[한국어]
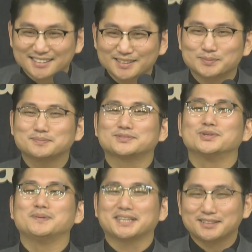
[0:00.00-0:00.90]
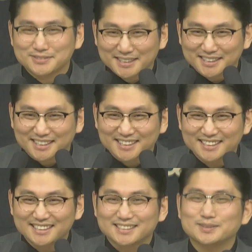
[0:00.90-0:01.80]
내가 구원받았구나.
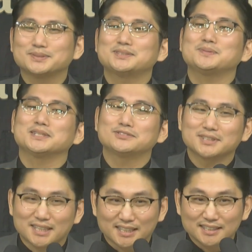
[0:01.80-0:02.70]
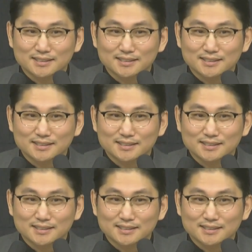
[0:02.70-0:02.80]
내가 믿음이 있구나.